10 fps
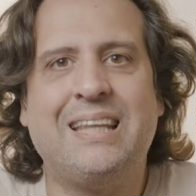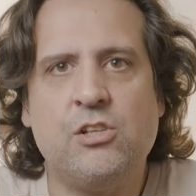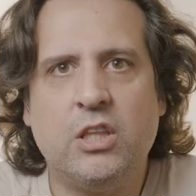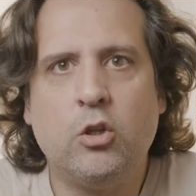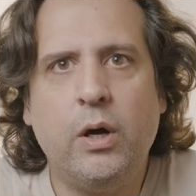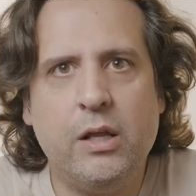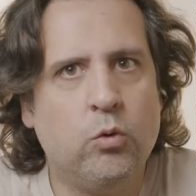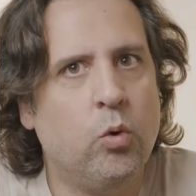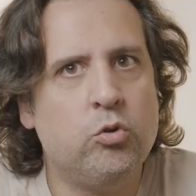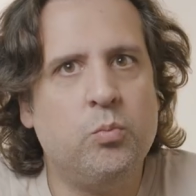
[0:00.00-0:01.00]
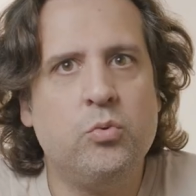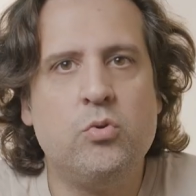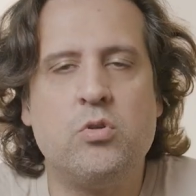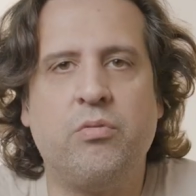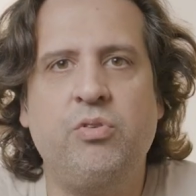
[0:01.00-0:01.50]
A trajetória do Outro Mundo
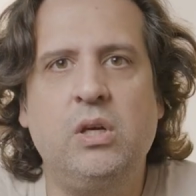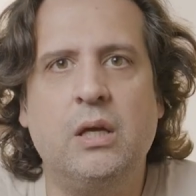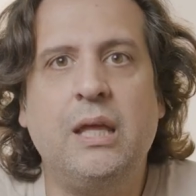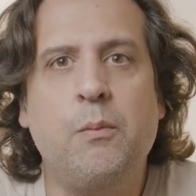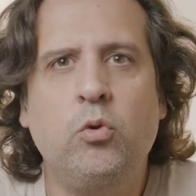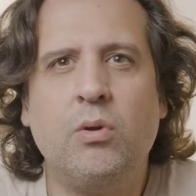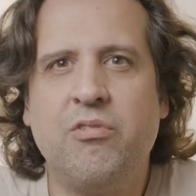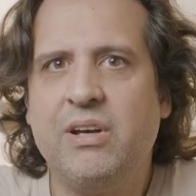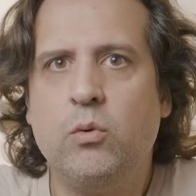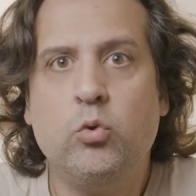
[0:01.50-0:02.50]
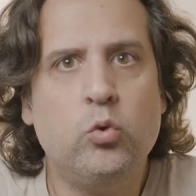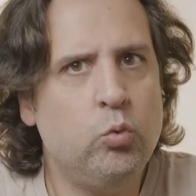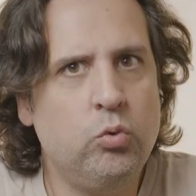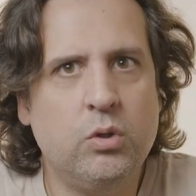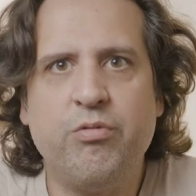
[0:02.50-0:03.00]
de Sofia tem muito a ver com
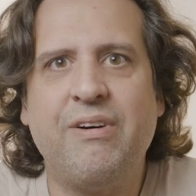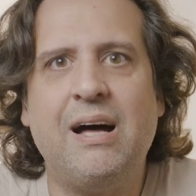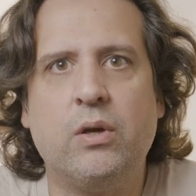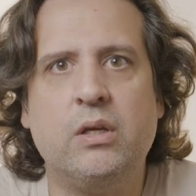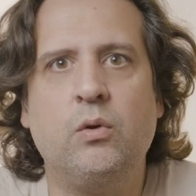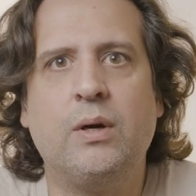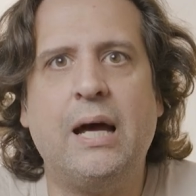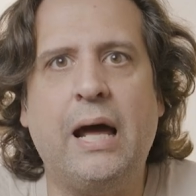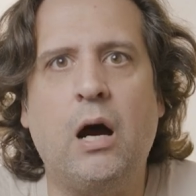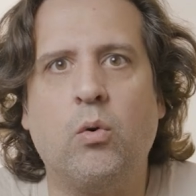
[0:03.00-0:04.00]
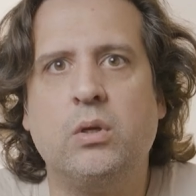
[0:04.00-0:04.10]
tudo que eu falo aqui no canal,